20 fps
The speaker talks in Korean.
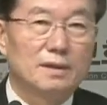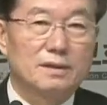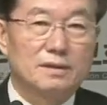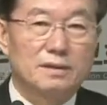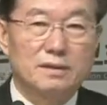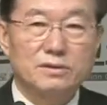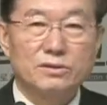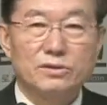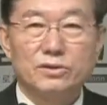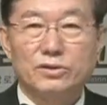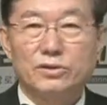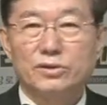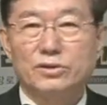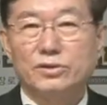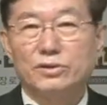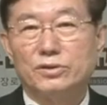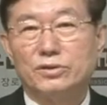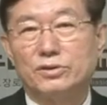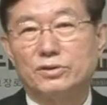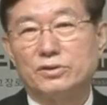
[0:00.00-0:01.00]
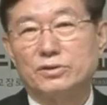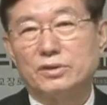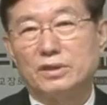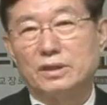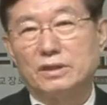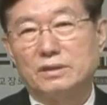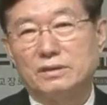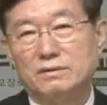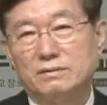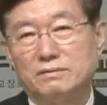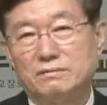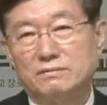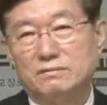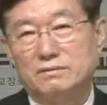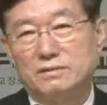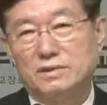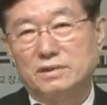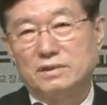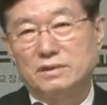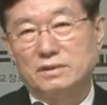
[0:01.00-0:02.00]
그래서
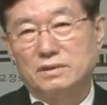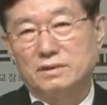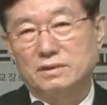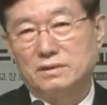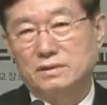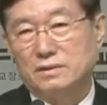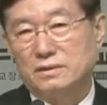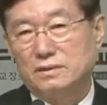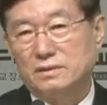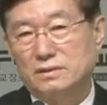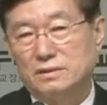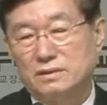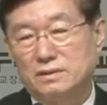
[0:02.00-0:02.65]
나는 이